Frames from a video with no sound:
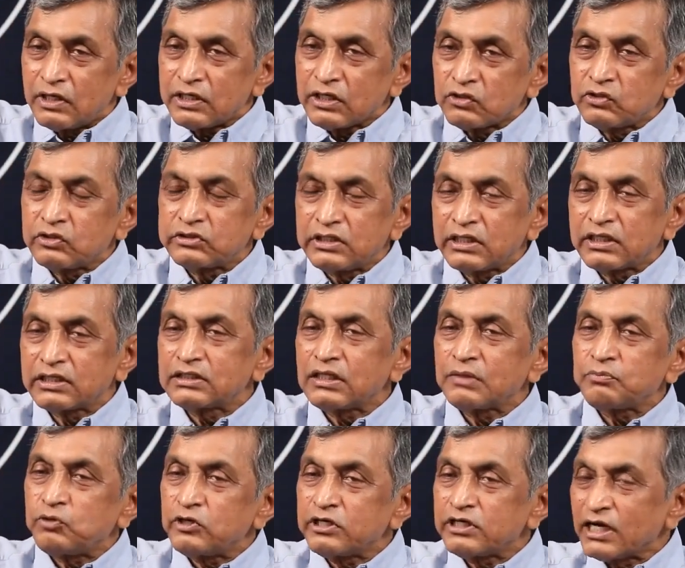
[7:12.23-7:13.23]
వాడు ఎదురు
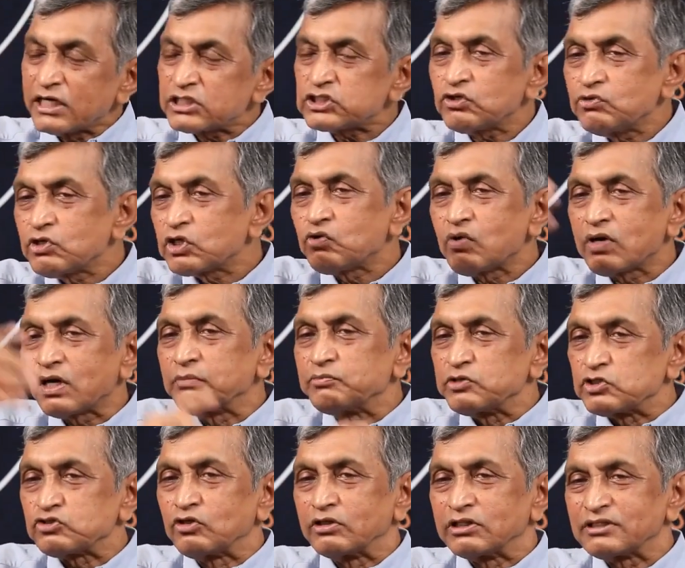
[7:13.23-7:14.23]
తిరిగితే పోయే నష్టం ఎక్కువ
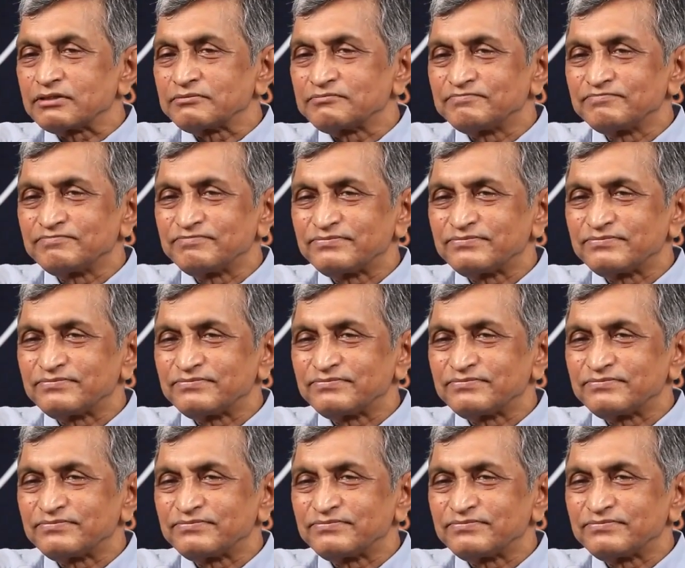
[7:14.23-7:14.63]
కనిపిస్తుంది